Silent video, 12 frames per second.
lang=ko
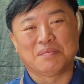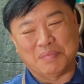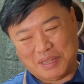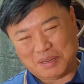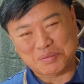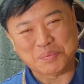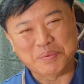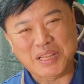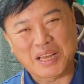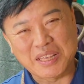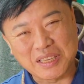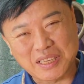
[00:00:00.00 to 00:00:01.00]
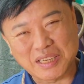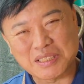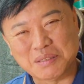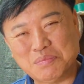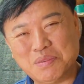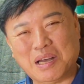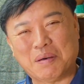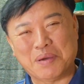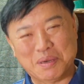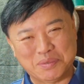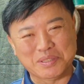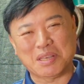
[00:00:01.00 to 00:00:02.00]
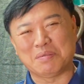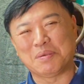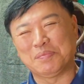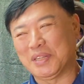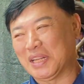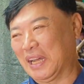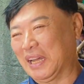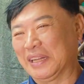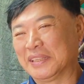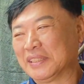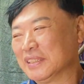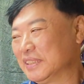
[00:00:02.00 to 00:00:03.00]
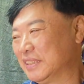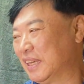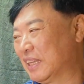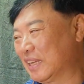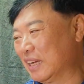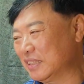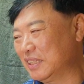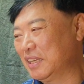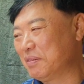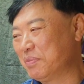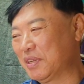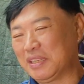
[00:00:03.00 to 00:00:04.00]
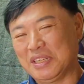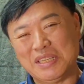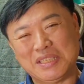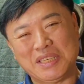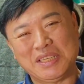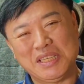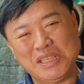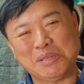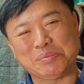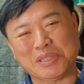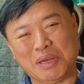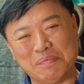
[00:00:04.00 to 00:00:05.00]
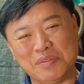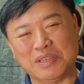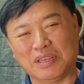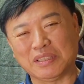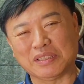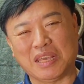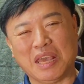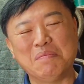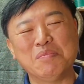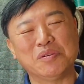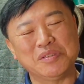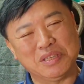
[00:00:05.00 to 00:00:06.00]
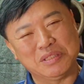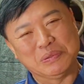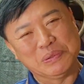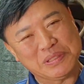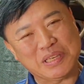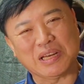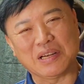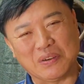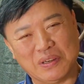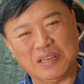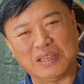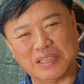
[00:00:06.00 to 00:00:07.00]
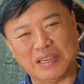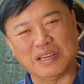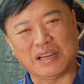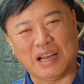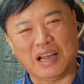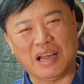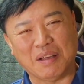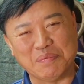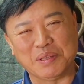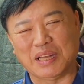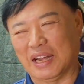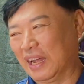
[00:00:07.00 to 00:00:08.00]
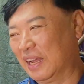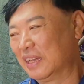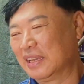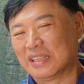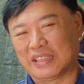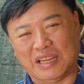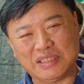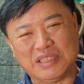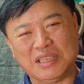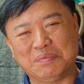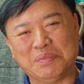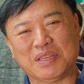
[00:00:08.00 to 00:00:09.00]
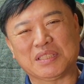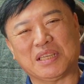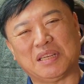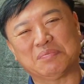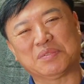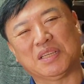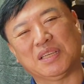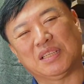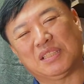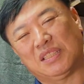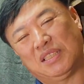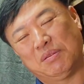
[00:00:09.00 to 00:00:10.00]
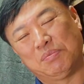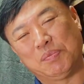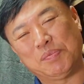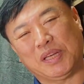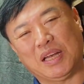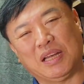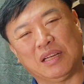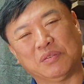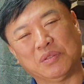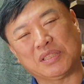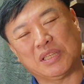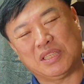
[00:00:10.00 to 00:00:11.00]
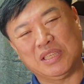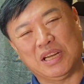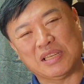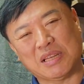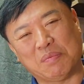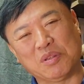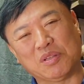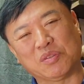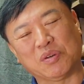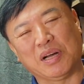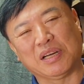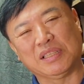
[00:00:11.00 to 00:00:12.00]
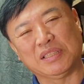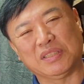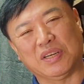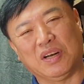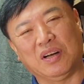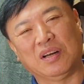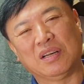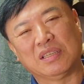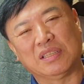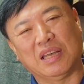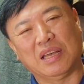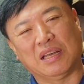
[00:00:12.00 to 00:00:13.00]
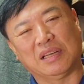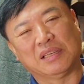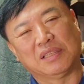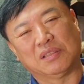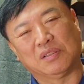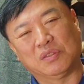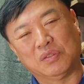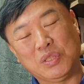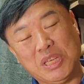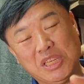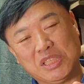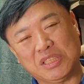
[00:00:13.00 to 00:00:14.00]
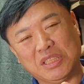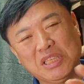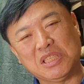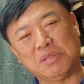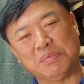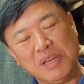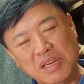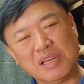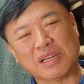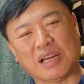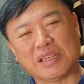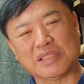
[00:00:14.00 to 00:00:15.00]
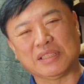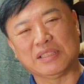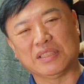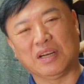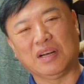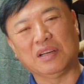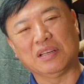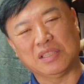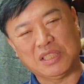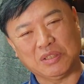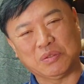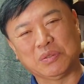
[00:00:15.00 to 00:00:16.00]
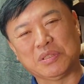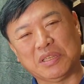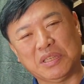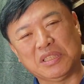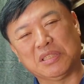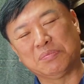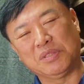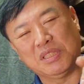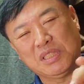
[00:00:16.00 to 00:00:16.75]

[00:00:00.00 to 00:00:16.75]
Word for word: 반갑습니다. 역학 전문가 팔봉쌤입니다. 예, 닭띠님들 2023년 개묘년 운세를 올려드릴까 합니다. 닭띠님들 참, 저, 지 뭡니까? 우리 지난 3년 동안, 그죠? 예, 어, 2021년까지 그죠? 19년, 20,